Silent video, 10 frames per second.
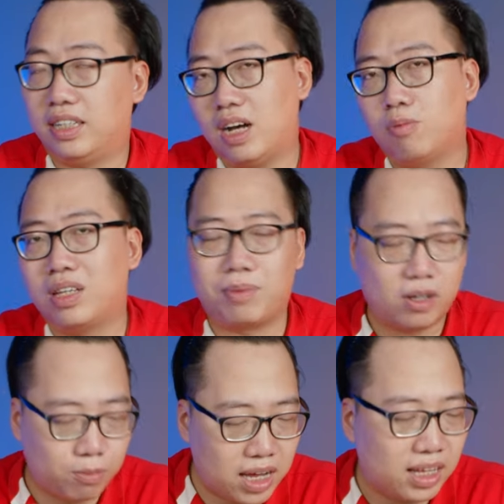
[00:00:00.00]
gì không thì mình
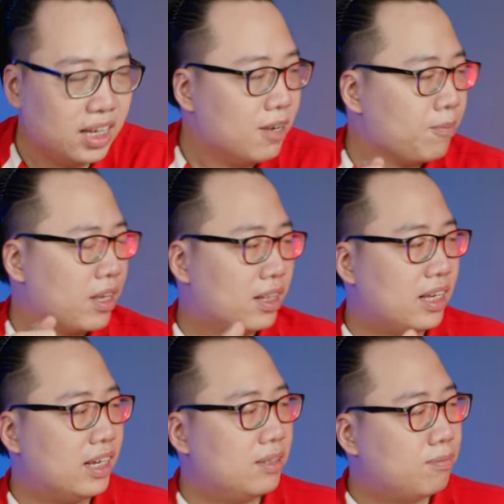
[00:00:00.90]
không biết
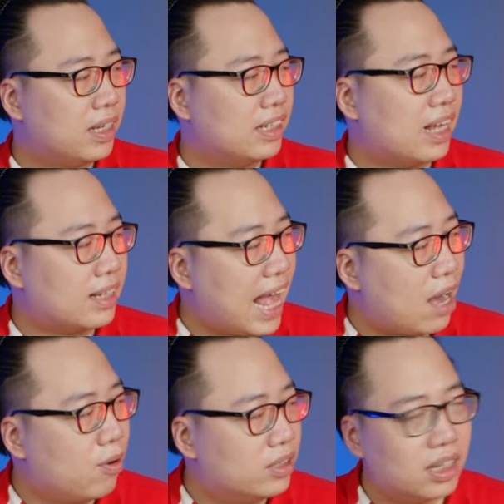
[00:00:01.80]
Thì mình đang
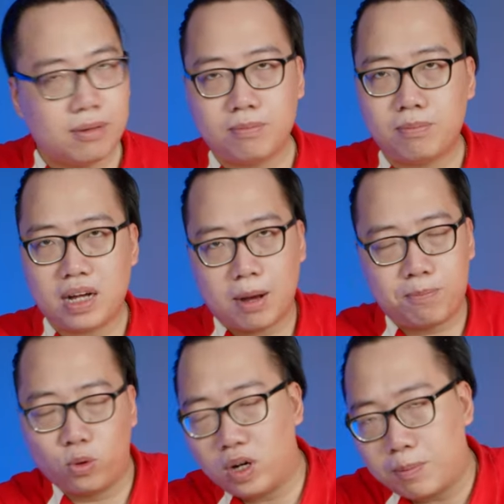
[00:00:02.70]
đào ở trên à,
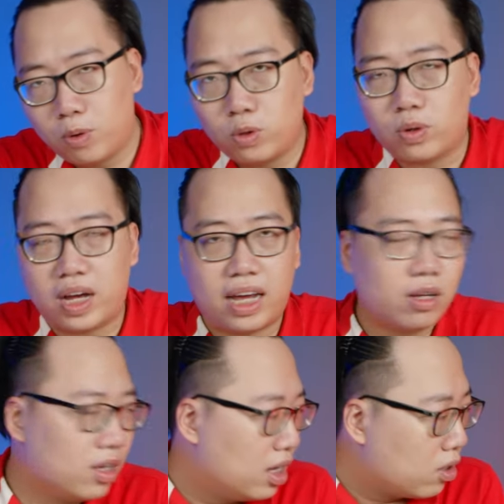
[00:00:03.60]
pool là pool của
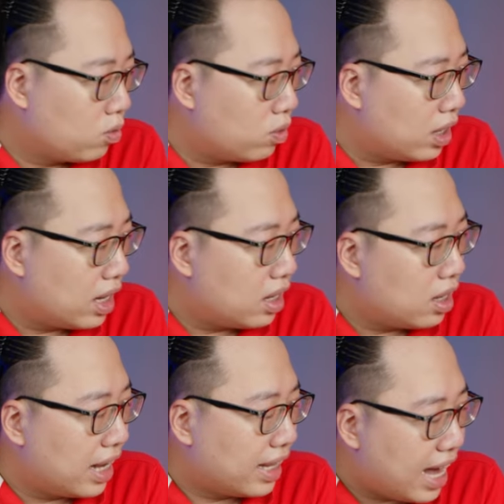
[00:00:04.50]
của
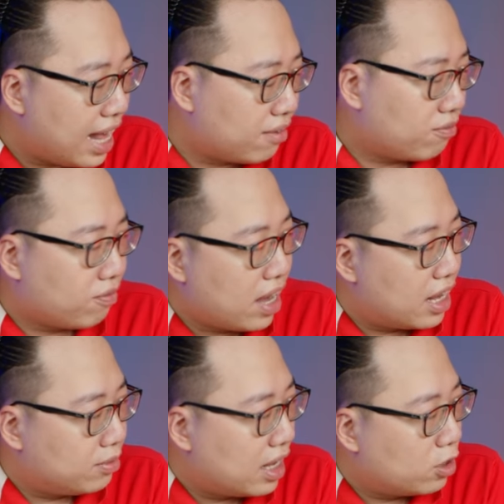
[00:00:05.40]
ETH
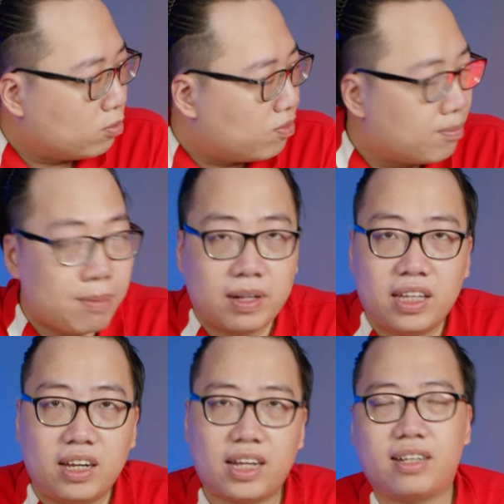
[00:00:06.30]
và chúng ta dùng phần mềm là
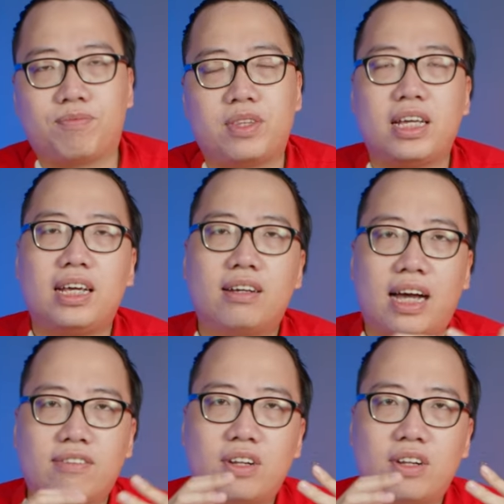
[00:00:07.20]
T-Rex thì cái